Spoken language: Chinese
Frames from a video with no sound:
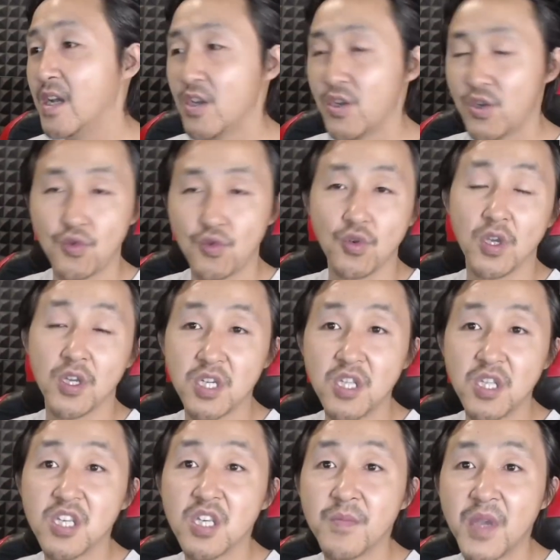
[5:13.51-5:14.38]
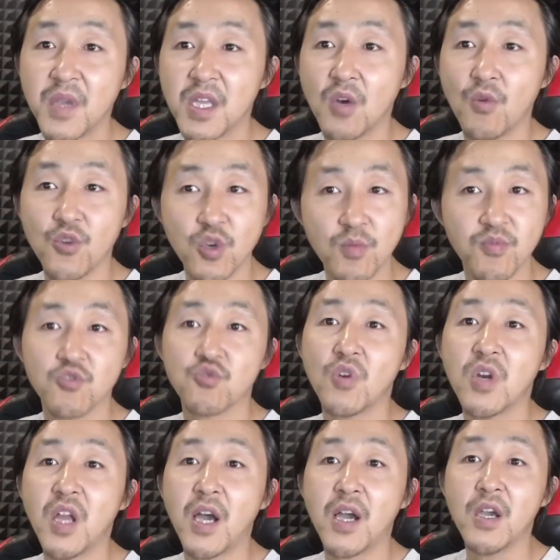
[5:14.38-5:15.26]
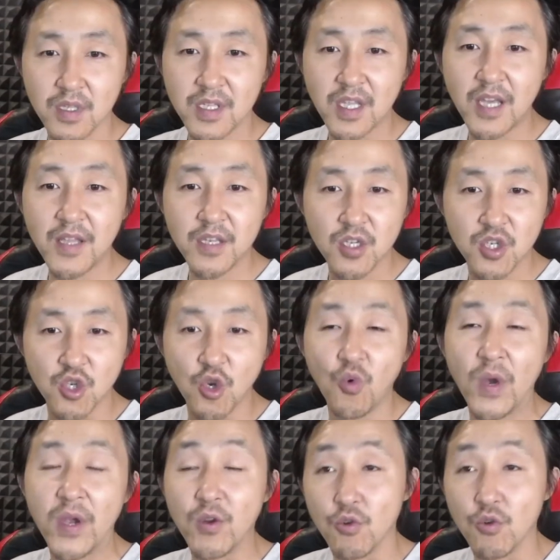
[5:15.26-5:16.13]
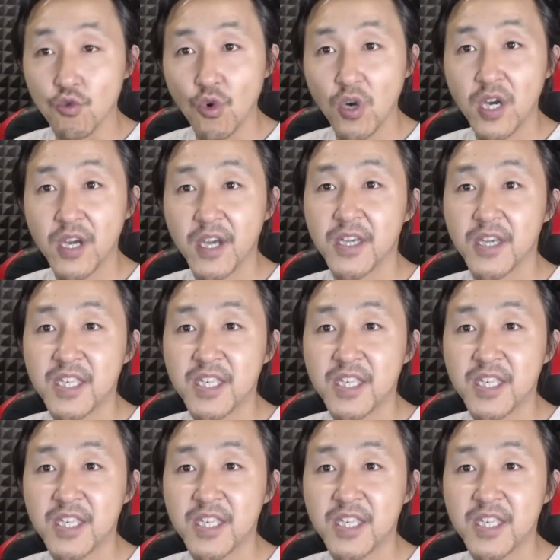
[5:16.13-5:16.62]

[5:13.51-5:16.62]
血腥的一面呢我就不说了，他的手腕有多黑，